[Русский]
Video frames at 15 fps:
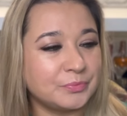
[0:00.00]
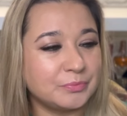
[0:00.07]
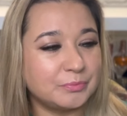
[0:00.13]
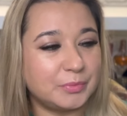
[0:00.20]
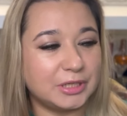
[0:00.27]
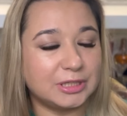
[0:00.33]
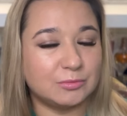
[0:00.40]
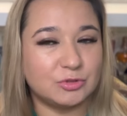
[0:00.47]

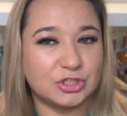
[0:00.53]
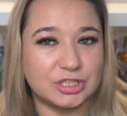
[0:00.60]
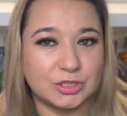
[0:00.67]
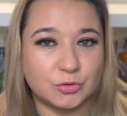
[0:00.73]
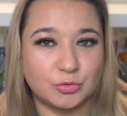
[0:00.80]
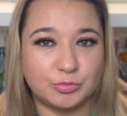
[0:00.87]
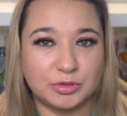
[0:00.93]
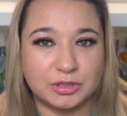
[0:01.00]
Поэтому сейчас
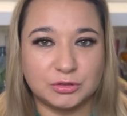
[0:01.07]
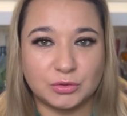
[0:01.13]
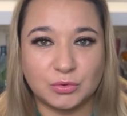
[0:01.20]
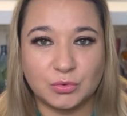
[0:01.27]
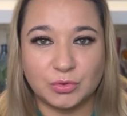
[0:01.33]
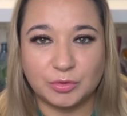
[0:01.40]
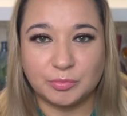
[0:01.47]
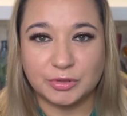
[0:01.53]
я купила
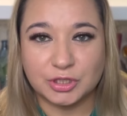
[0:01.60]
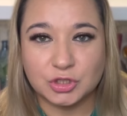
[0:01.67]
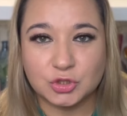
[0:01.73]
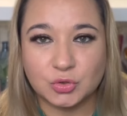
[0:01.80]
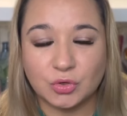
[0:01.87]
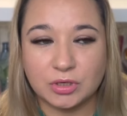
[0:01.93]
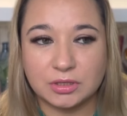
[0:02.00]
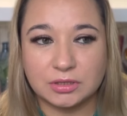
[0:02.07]
другой
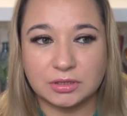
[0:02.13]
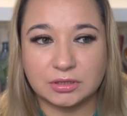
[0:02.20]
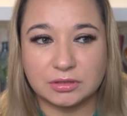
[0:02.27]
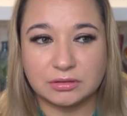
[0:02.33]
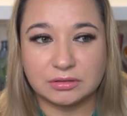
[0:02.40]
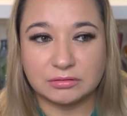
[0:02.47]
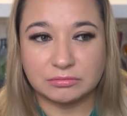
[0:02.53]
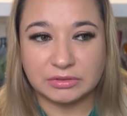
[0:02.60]
порошок,
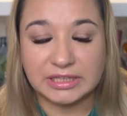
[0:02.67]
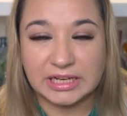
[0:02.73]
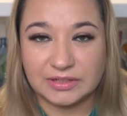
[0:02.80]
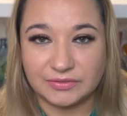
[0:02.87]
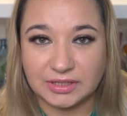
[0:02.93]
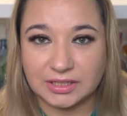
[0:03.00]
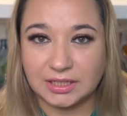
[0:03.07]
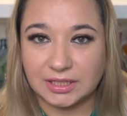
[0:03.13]
э,
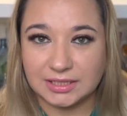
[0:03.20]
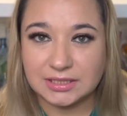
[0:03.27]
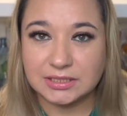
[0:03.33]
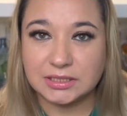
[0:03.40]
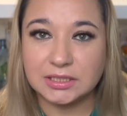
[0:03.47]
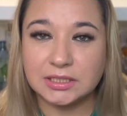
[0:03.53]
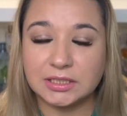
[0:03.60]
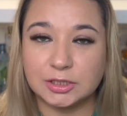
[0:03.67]
гель, вернее, для
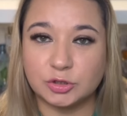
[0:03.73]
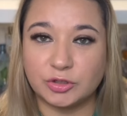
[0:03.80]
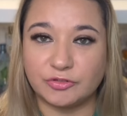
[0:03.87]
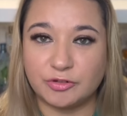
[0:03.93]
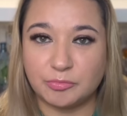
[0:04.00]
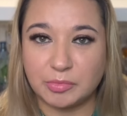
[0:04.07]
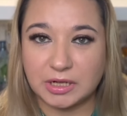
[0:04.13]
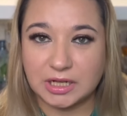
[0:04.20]
стирки, который
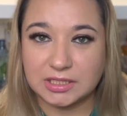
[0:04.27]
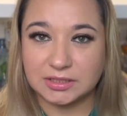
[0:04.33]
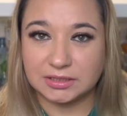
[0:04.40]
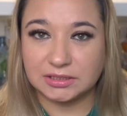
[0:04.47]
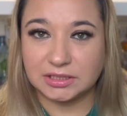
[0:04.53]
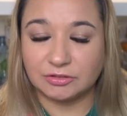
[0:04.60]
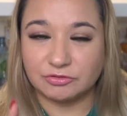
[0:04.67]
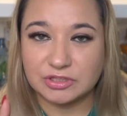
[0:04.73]
вам
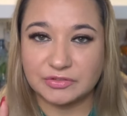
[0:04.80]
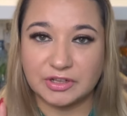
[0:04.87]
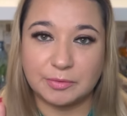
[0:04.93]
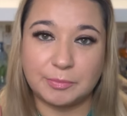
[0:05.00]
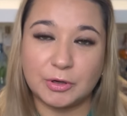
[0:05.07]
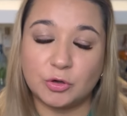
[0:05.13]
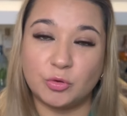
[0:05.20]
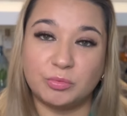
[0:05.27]
показывала недавно в
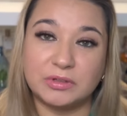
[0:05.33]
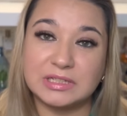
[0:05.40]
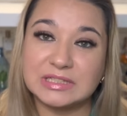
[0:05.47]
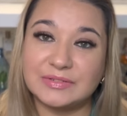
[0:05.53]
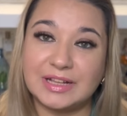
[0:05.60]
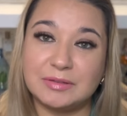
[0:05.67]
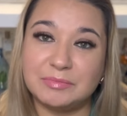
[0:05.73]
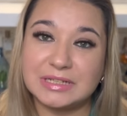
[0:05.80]
своих покупках
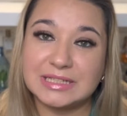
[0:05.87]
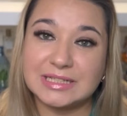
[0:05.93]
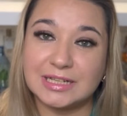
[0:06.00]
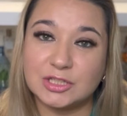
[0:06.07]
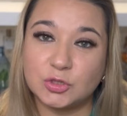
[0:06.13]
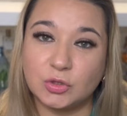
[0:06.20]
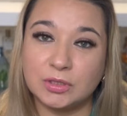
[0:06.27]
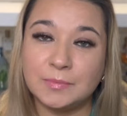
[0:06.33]
с Wildberries и
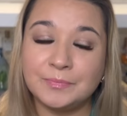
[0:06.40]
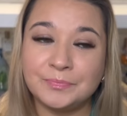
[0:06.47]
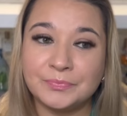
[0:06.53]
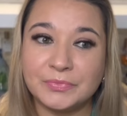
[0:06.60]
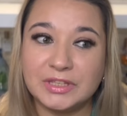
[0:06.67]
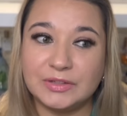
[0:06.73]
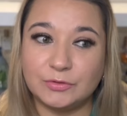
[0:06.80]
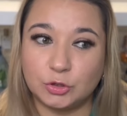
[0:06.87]
Озон.
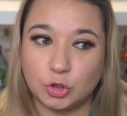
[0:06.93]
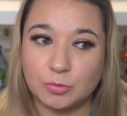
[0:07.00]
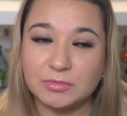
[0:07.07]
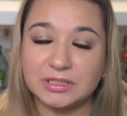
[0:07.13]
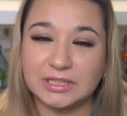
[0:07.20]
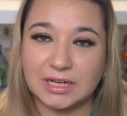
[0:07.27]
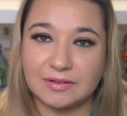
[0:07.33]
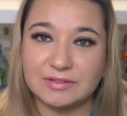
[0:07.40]
И вот он
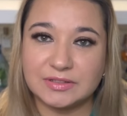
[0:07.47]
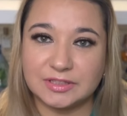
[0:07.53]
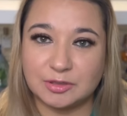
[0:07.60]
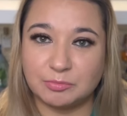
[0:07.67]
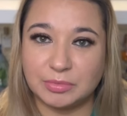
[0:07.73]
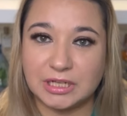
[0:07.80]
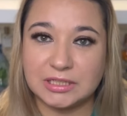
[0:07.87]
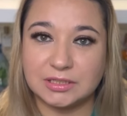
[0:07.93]
мне нравится в
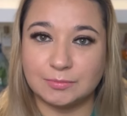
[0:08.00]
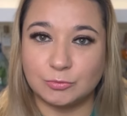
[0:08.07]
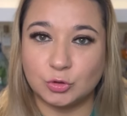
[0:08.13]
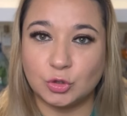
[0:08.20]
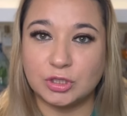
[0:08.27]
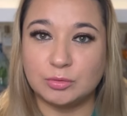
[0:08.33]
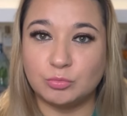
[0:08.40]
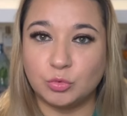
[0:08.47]
этом плане
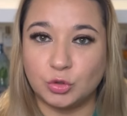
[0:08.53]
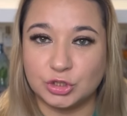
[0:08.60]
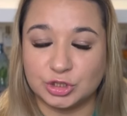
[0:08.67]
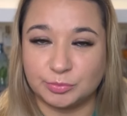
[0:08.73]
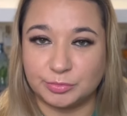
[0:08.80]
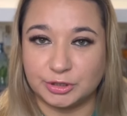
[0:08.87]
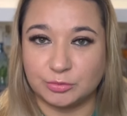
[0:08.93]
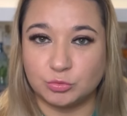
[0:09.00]
намного
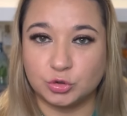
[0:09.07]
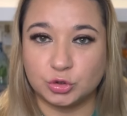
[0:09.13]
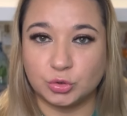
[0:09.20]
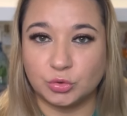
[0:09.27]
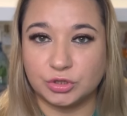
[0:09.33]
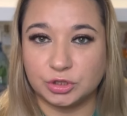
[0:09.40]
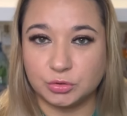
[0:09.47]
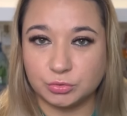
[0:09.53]
больше, потому
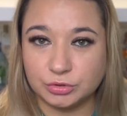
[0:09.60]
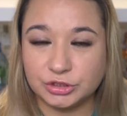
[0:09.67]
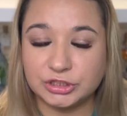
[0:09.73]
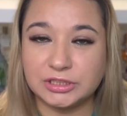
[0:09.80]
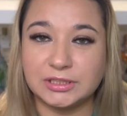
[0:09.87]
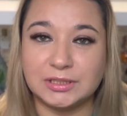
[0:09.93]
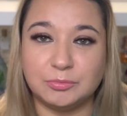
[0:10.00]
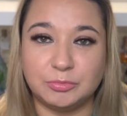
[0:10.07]
что он и
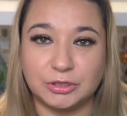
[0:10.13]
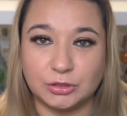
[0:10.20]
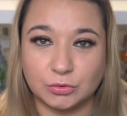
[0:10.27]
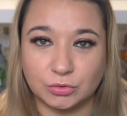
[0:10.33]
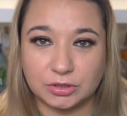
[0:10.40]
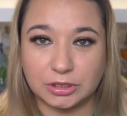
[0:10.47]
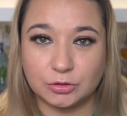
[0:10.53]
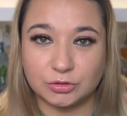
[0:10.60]
гуще, и
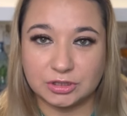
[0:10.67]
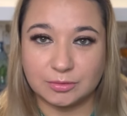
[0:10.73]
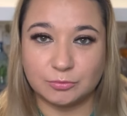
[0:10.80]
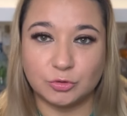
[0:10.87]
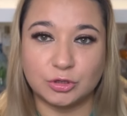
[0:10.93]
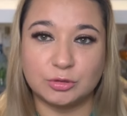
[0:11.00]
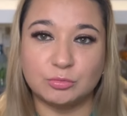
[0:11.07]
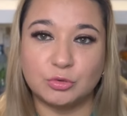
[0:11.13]
пену он дает
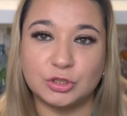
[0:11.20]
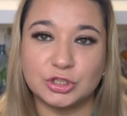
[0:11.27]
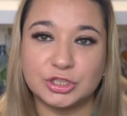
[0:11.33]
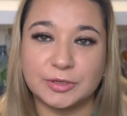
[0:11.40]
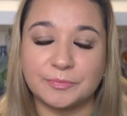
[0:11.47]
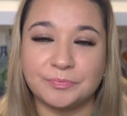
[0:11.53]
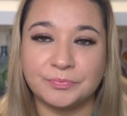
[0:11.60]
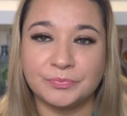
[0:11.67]
намного
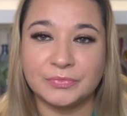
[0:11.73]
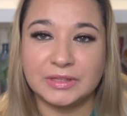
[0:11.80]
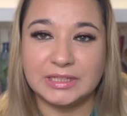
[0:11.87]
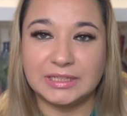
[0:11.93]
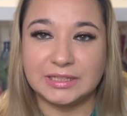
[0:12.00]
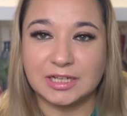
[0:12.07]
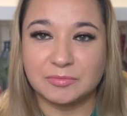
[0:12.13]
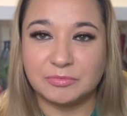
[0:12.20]
больше.
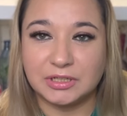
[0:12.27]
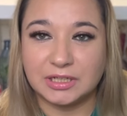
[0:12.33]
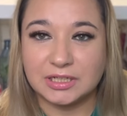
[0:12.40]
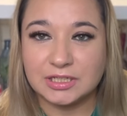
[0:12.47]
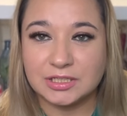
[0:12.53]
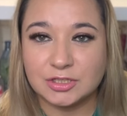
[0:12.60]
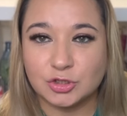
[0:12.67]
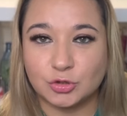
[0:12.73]
И, как мне
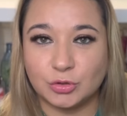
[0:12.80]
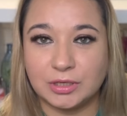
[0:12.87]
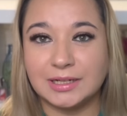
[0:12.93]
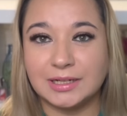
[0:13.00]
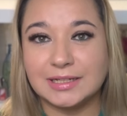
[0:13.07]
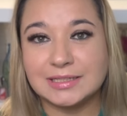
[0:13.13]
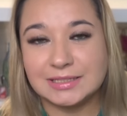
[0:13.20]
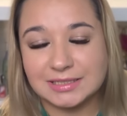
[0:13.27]
кажется, что
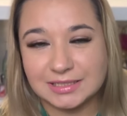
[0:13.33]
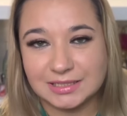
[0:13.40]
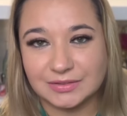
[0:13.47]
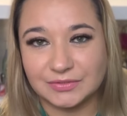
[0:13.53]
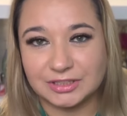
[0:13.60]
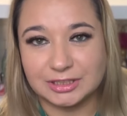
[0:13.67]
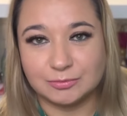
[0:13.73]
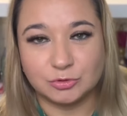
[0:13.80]

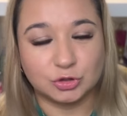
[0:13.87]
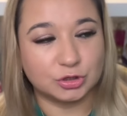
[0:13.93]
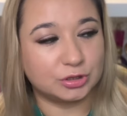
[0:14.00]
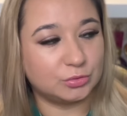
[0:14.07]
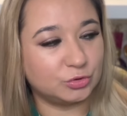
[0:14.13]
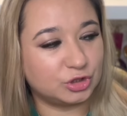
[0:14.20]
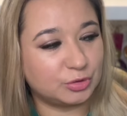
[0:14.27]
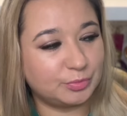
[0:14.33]
отстирывает
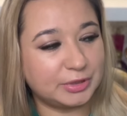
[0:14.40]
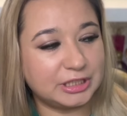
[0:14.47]
немножко лучше.